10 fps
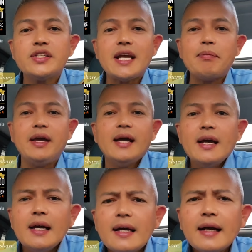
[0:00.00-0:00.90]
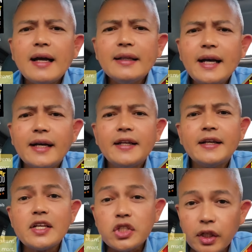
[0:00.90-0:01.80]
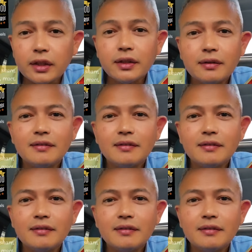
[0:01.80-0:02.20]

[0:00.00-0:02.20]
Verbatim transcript: Sabi, ganda ng result.